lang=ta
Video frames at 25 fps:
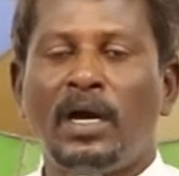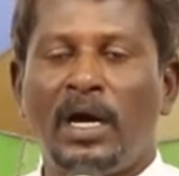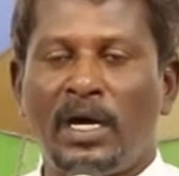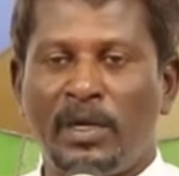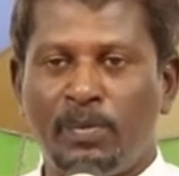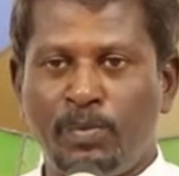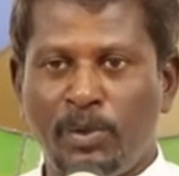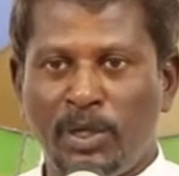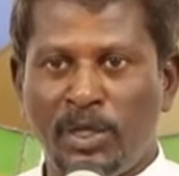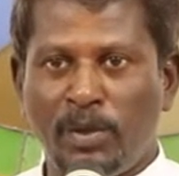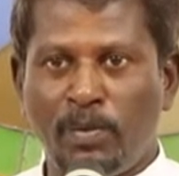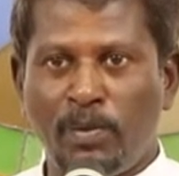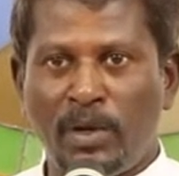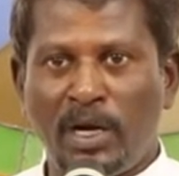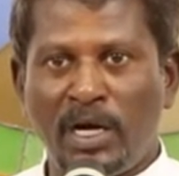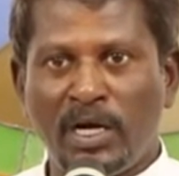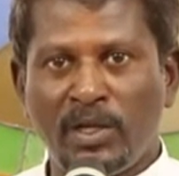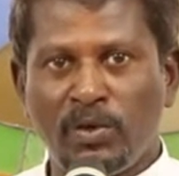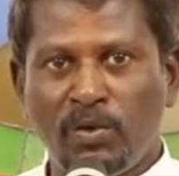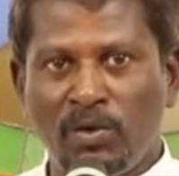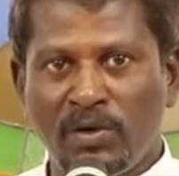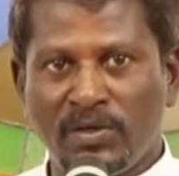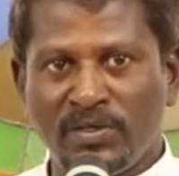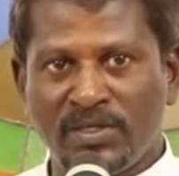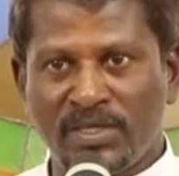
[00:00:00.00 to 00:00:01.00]

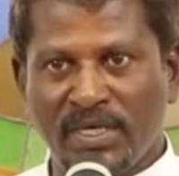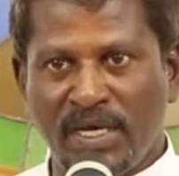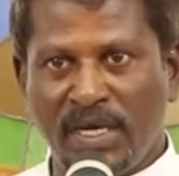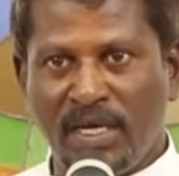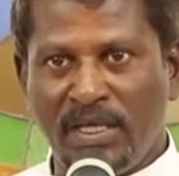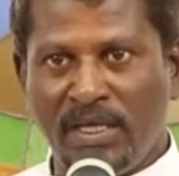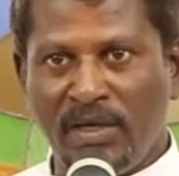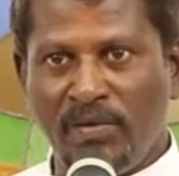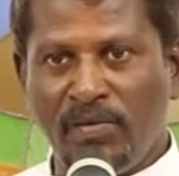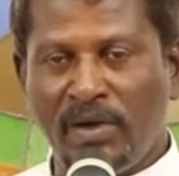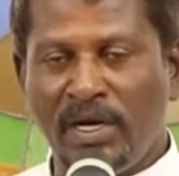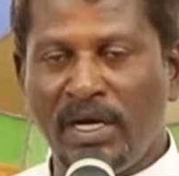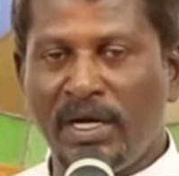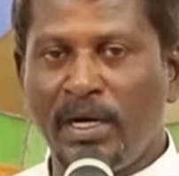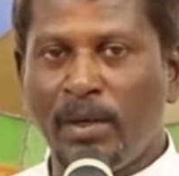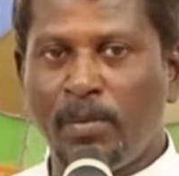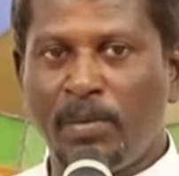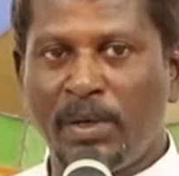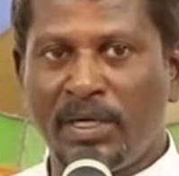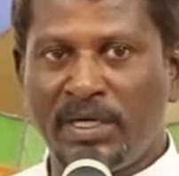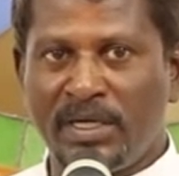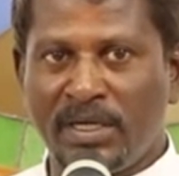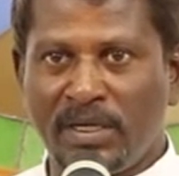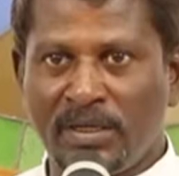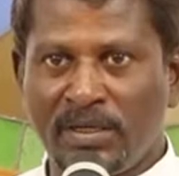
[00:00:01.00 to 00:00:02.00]
அற்புதமானது ஒரு செய்தி
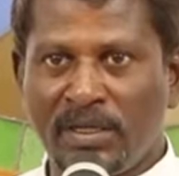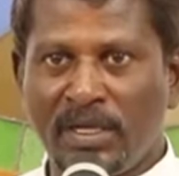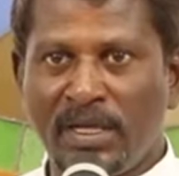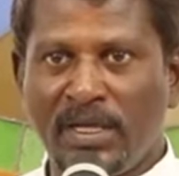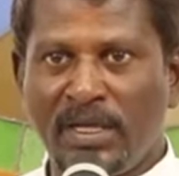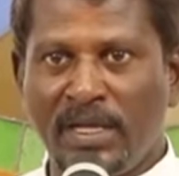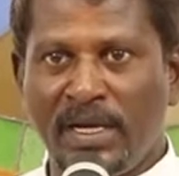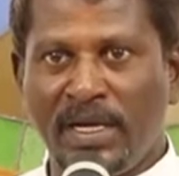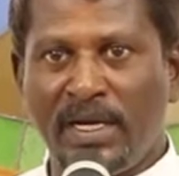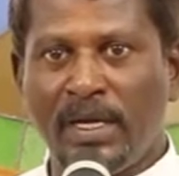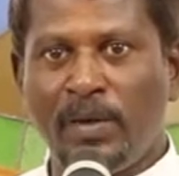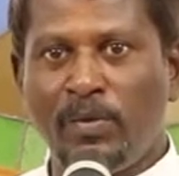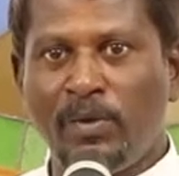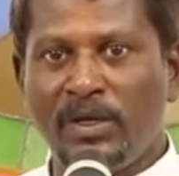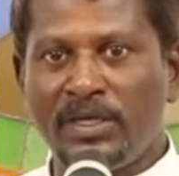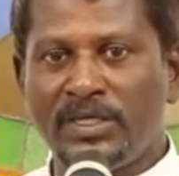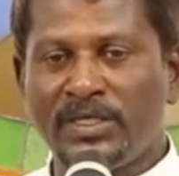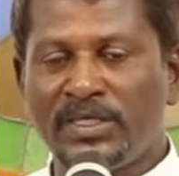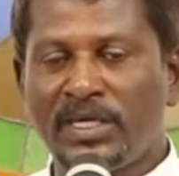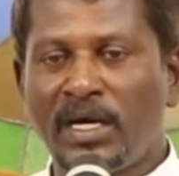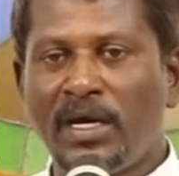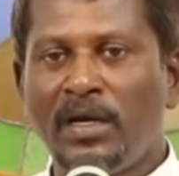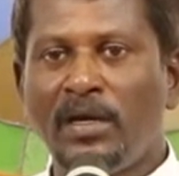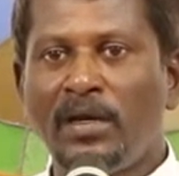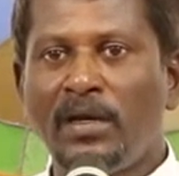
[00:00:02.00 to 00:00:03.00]
வெளியிடப்பட்டிருந்தது அது
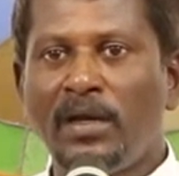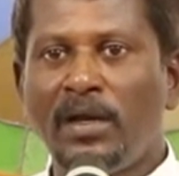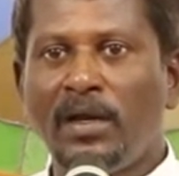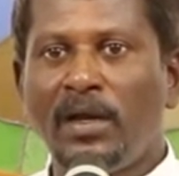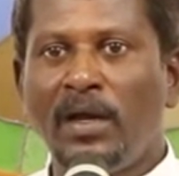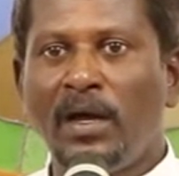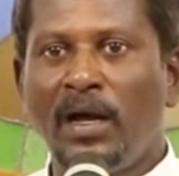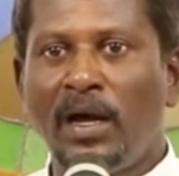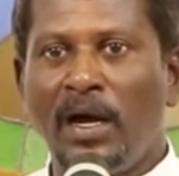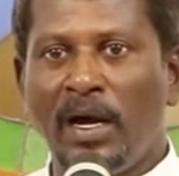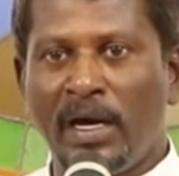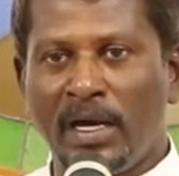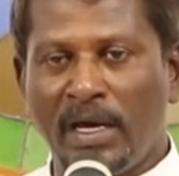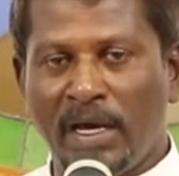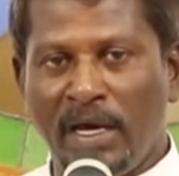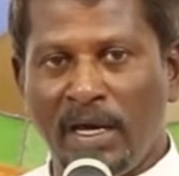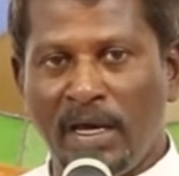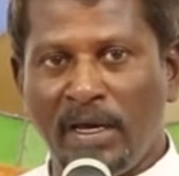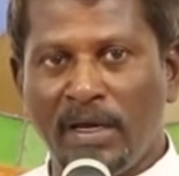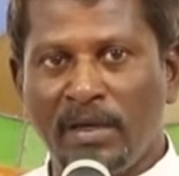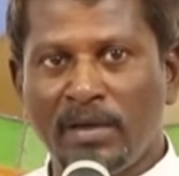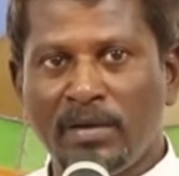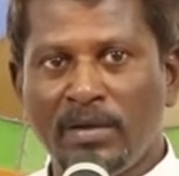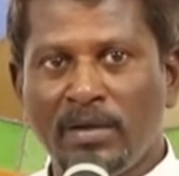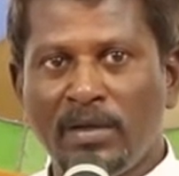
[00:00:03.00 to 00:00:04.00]
என்னவென்றால் அங்கே
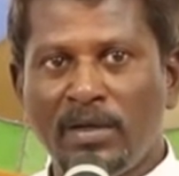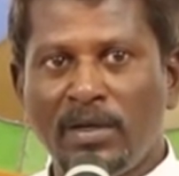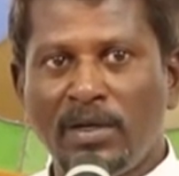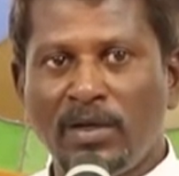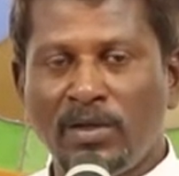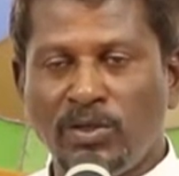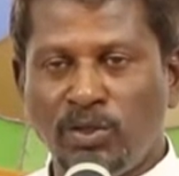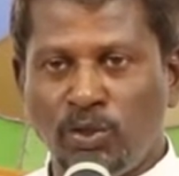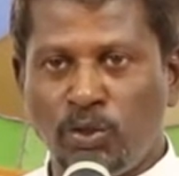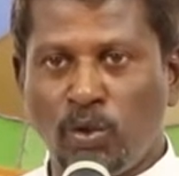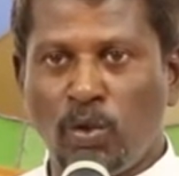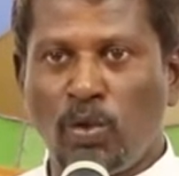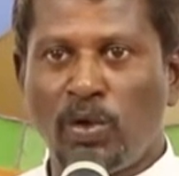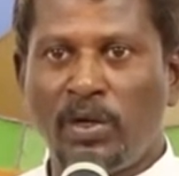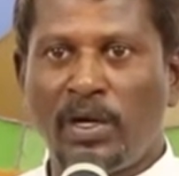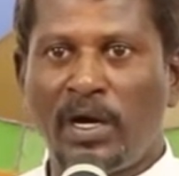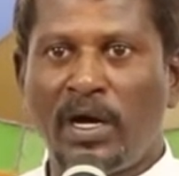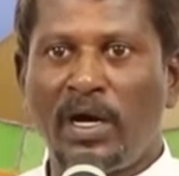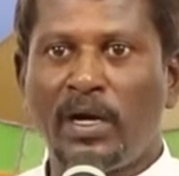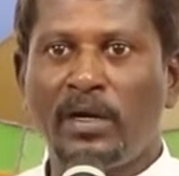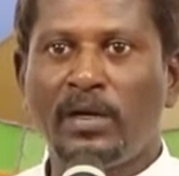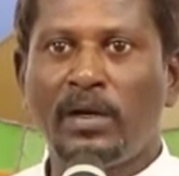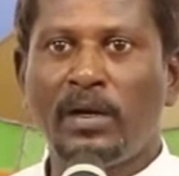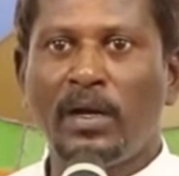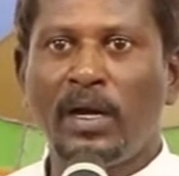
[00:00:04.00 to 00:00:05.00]

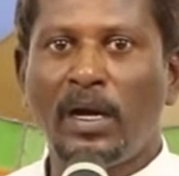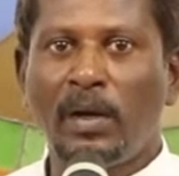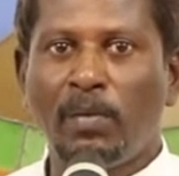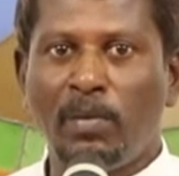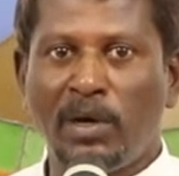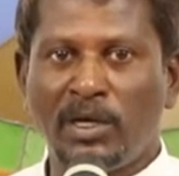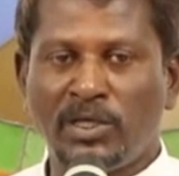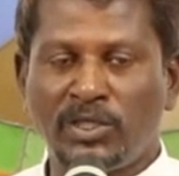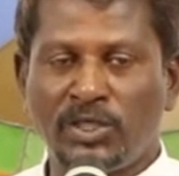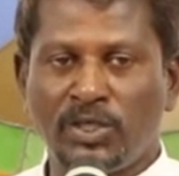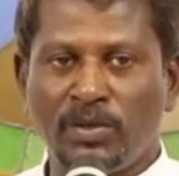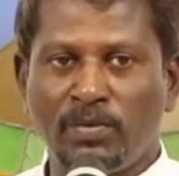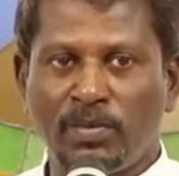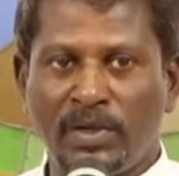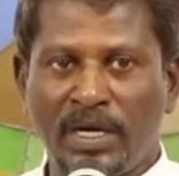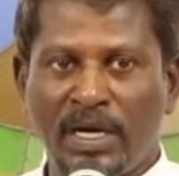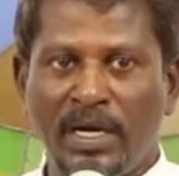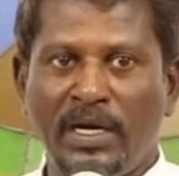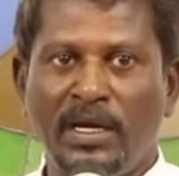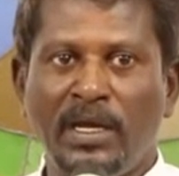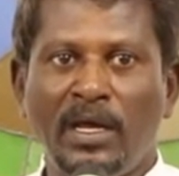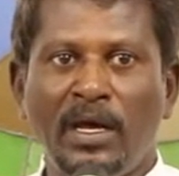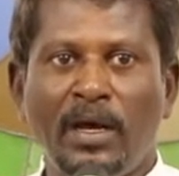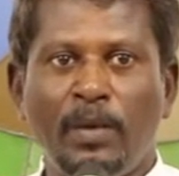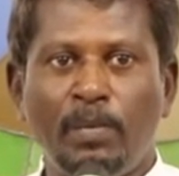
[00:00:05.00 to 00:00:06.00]
ஜோர்டான் மற்றும்
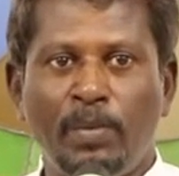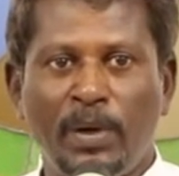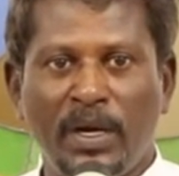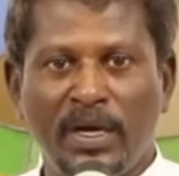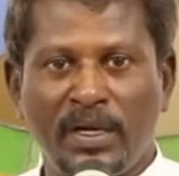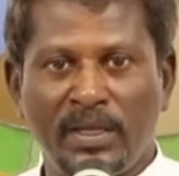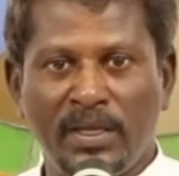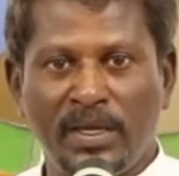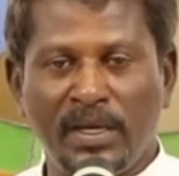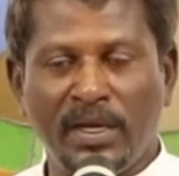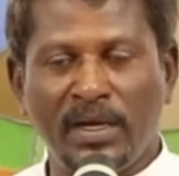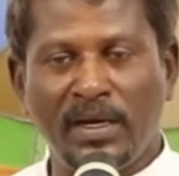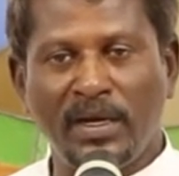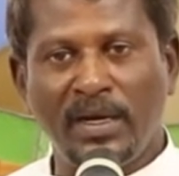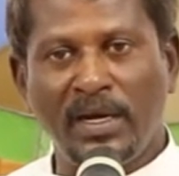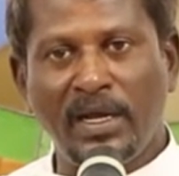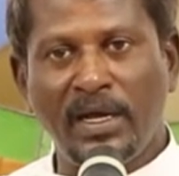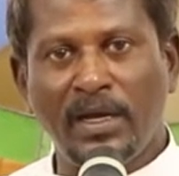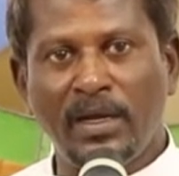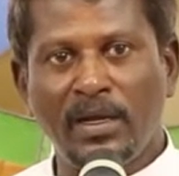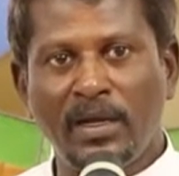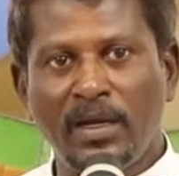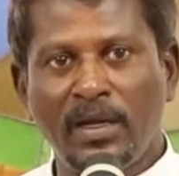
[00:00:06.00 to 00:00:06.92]
கென்யா பகுதிகளிலே